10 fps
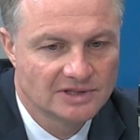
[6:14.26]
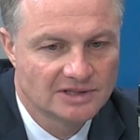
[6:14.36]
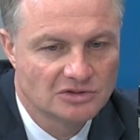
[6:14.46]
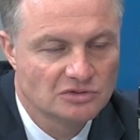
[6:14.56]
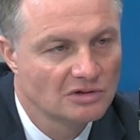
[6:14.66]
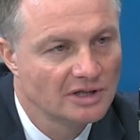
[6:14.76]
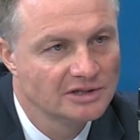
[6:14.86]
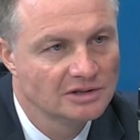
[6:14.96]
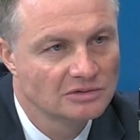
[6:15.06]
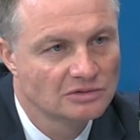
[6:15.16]
za y, zanadrzu
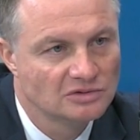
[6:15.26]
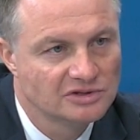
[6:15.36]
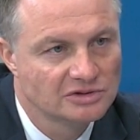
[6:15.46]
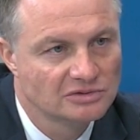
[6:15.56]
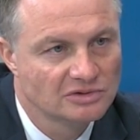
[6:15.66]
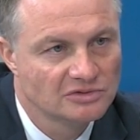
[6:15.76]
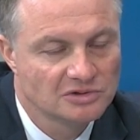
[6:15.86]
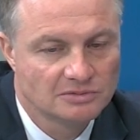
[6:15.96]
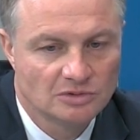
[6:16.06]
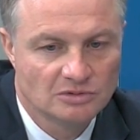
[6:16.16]
kolejne konkursy, które
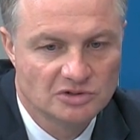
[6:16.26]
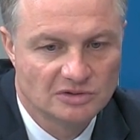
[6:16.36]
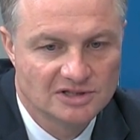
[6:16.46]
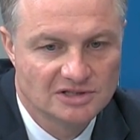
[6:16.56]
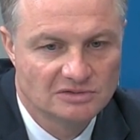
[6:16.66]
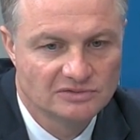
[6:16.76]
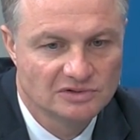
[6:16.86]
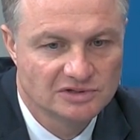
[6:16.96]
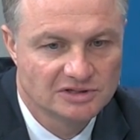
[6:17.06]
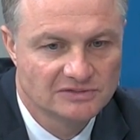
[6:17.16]
już są ogłoszone,
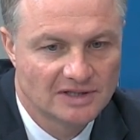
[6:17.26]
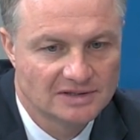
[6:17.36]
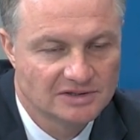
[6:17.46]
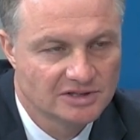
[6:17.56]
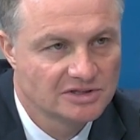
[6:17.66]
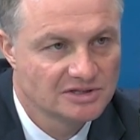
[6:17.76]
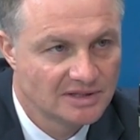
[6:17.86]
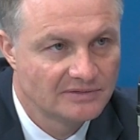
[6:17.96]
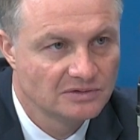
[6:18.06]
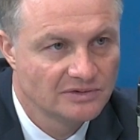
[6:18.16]
zarówno z tych twardych rzeczy,
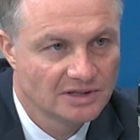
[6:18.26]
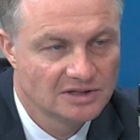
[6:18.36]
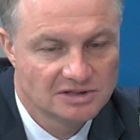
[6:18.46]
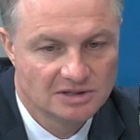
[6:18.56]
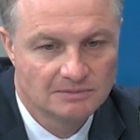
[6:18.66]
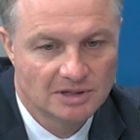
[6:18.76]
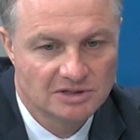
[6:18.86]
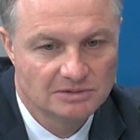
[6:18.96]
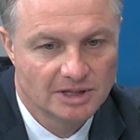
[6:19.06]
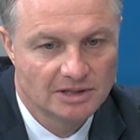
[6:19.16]
z efrów, jak i z tych
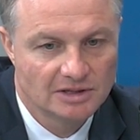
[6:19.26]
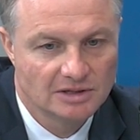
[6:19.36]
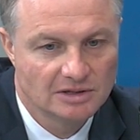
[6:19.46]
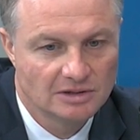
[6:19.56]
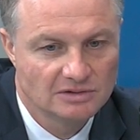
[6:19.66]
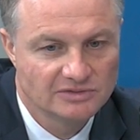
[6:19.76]
bardziej miękkich,